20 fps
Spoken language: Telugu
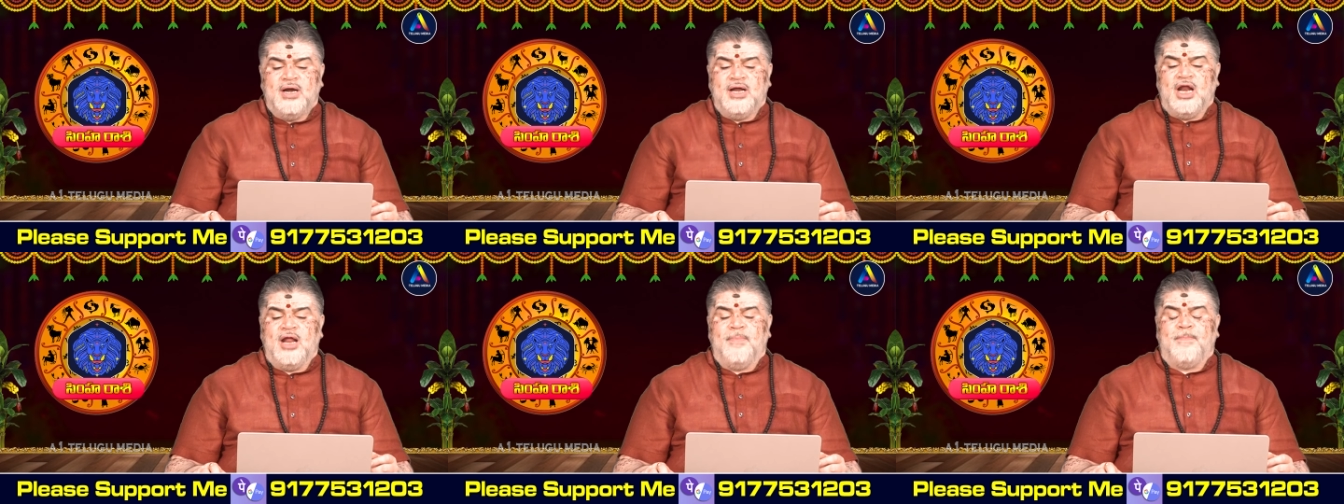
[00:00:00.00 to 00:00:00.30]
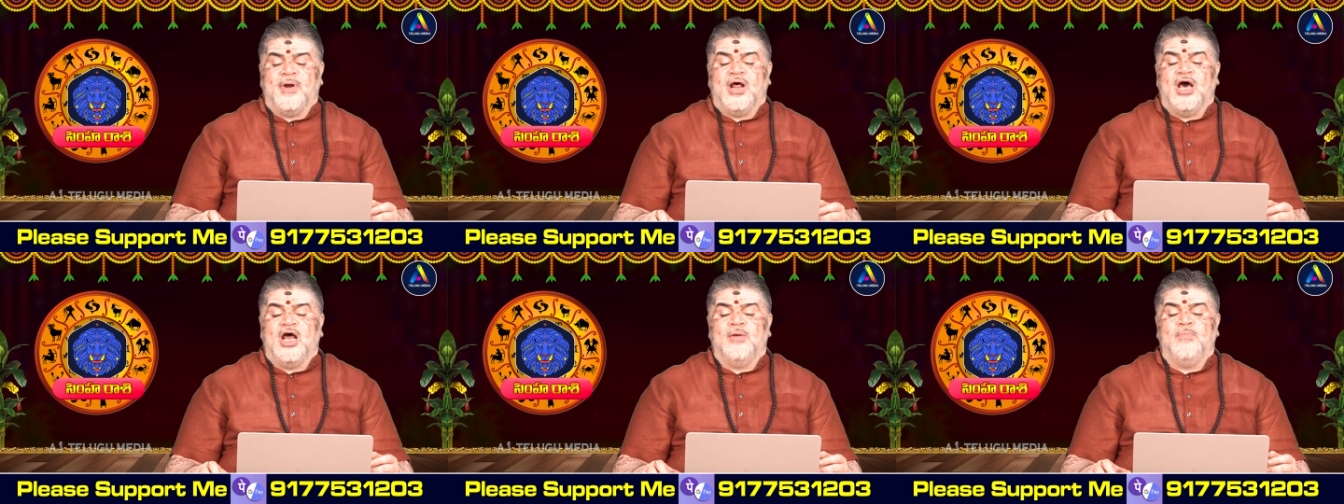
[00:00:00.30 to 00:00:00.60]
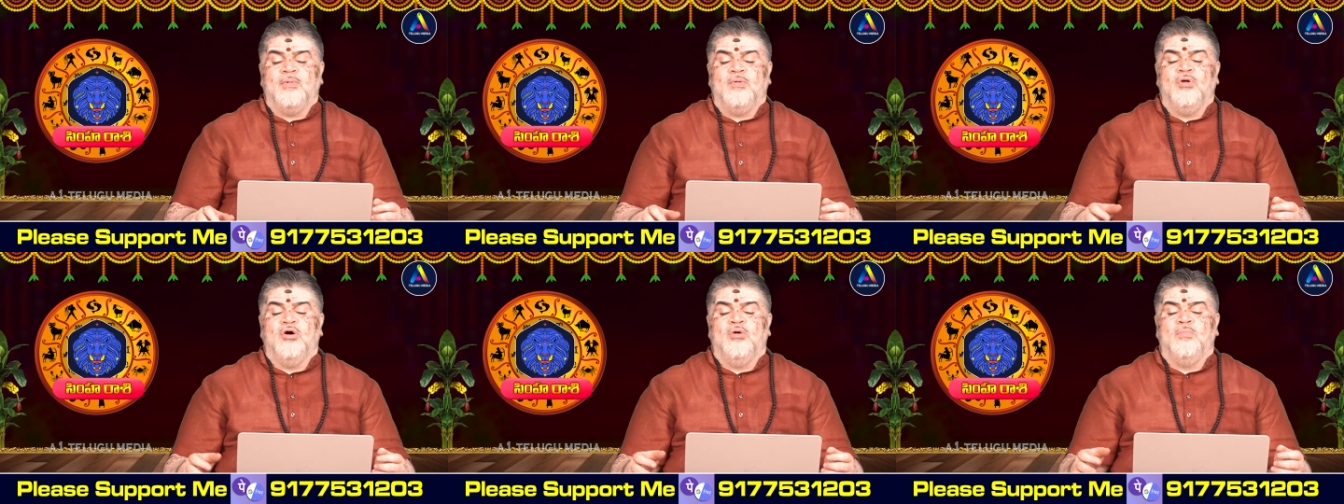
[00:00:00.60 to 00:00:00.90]
నెల
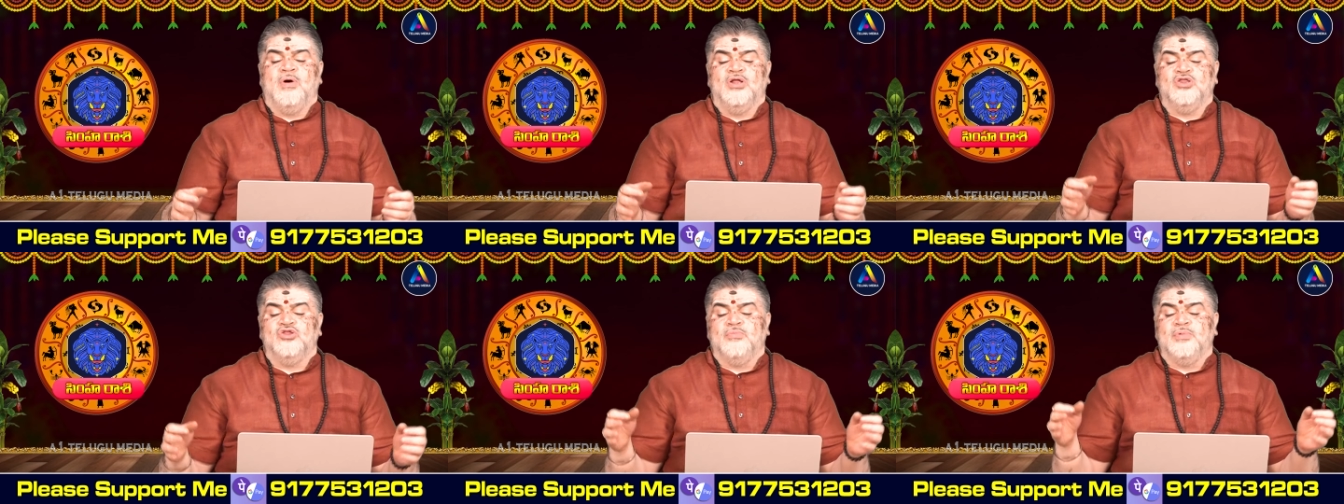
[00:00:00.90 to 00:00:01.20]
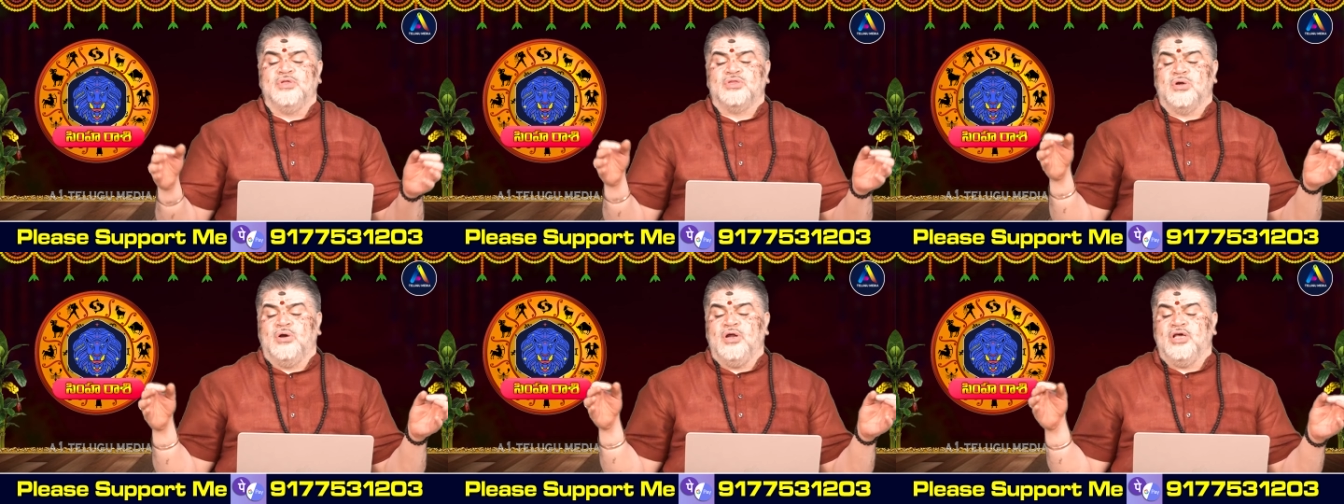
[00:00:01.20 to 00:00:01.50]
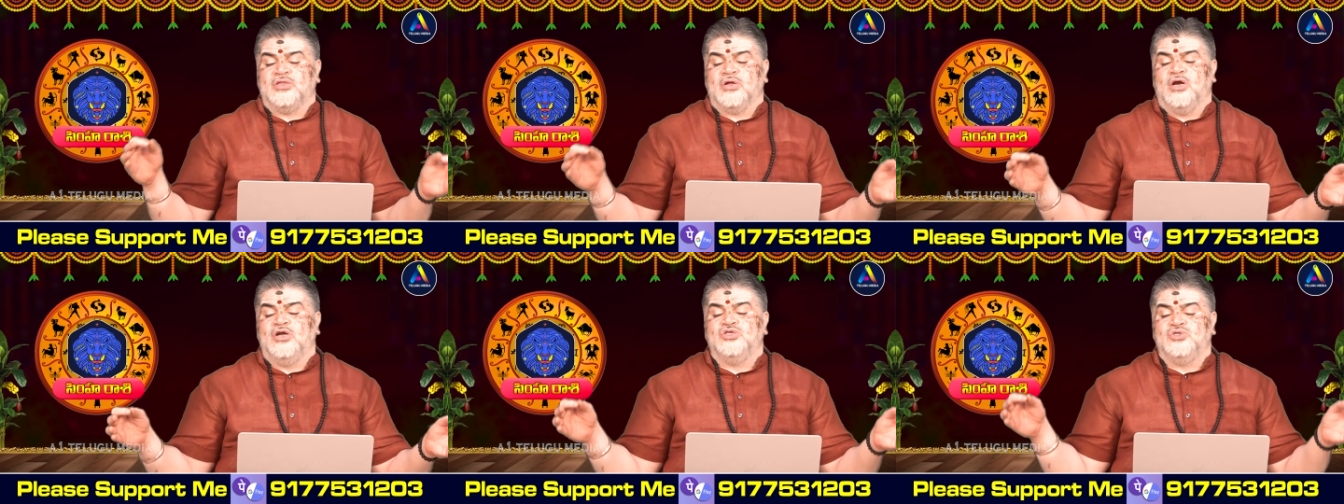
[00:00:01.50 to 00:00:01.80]
ప్రారంభంలో బంధుమిత్రులు
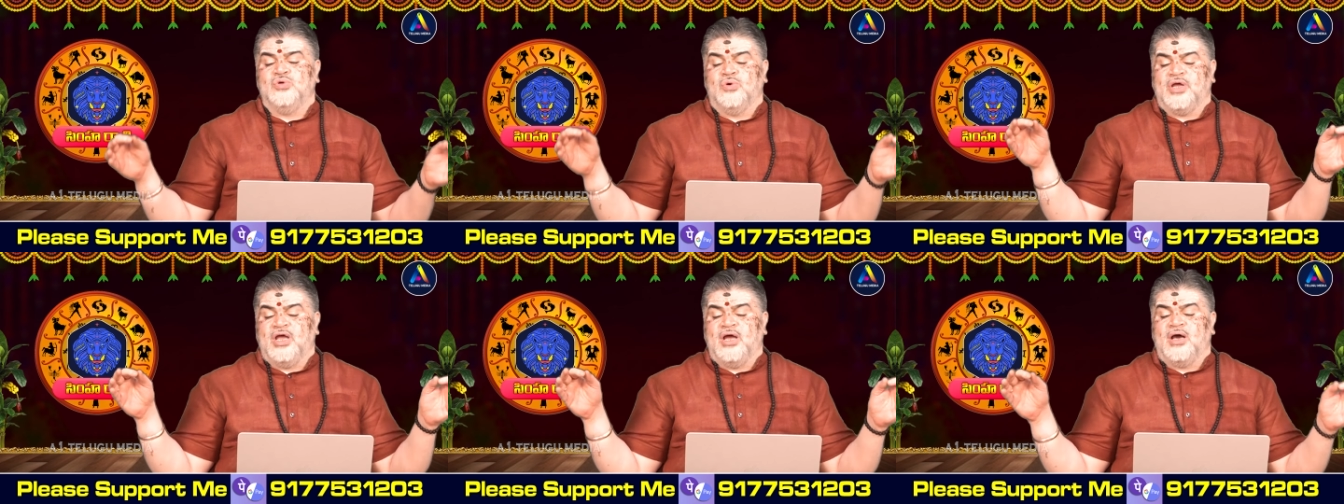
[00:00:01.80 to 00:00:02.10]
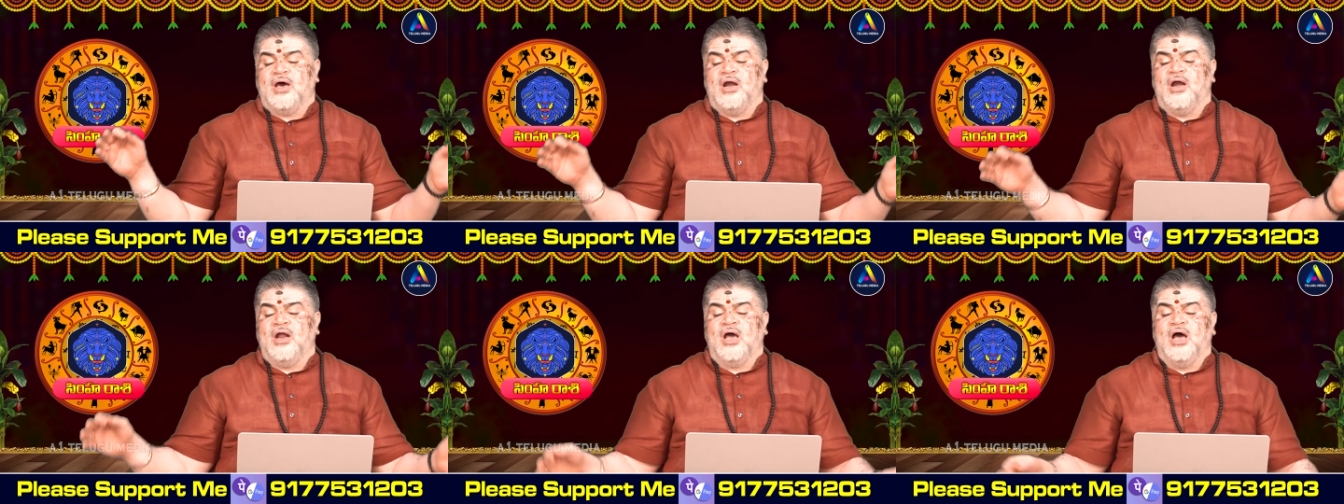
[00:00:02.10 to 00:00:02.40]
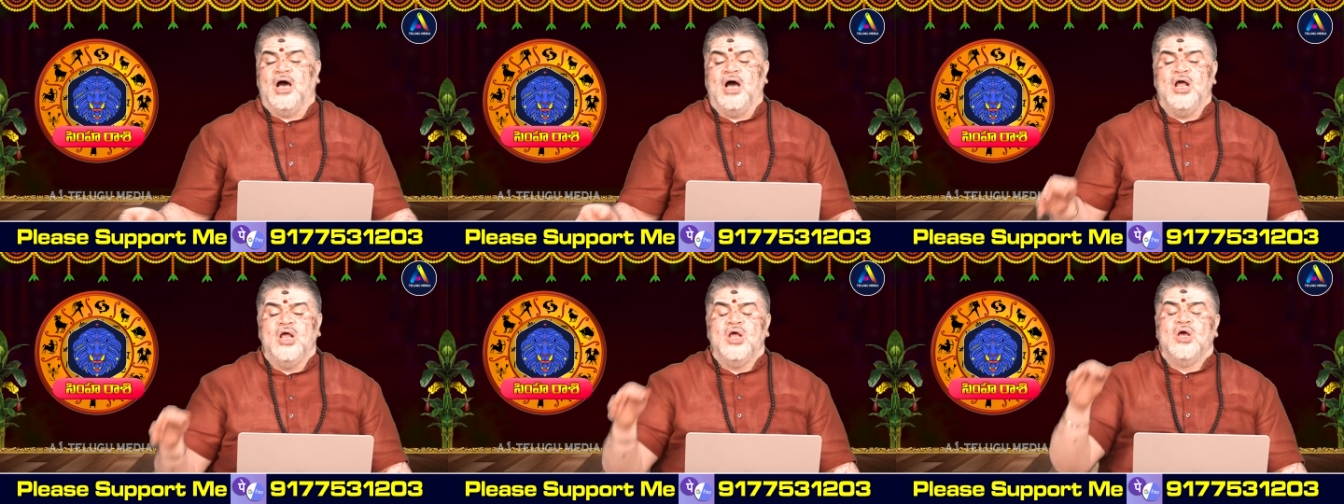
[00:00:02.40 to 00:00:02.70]
ఇతరుల జోక్యం
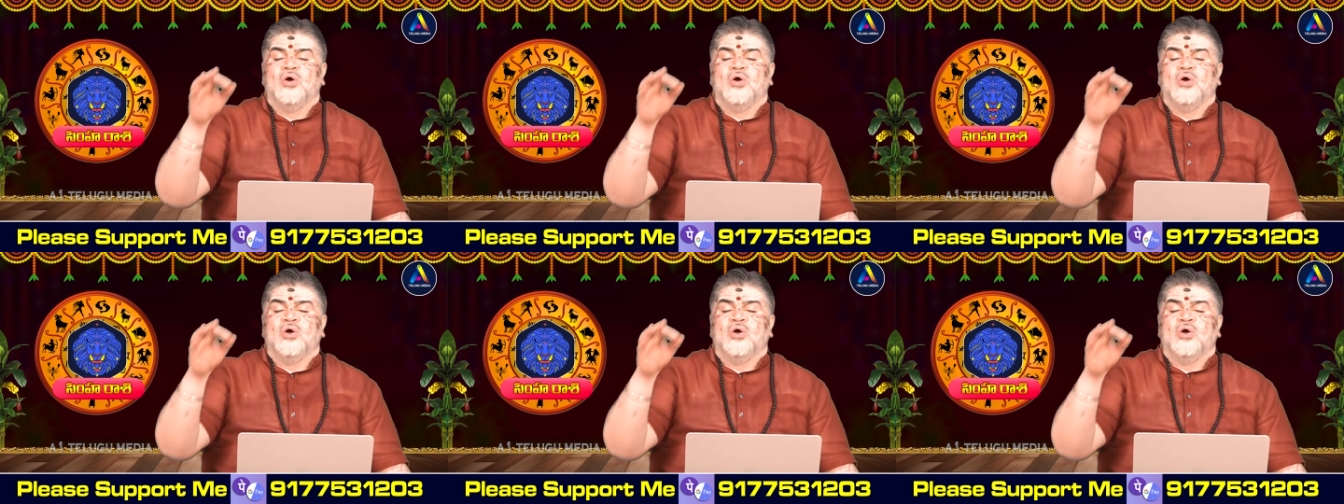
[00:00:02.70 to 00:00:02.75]
కారణంగా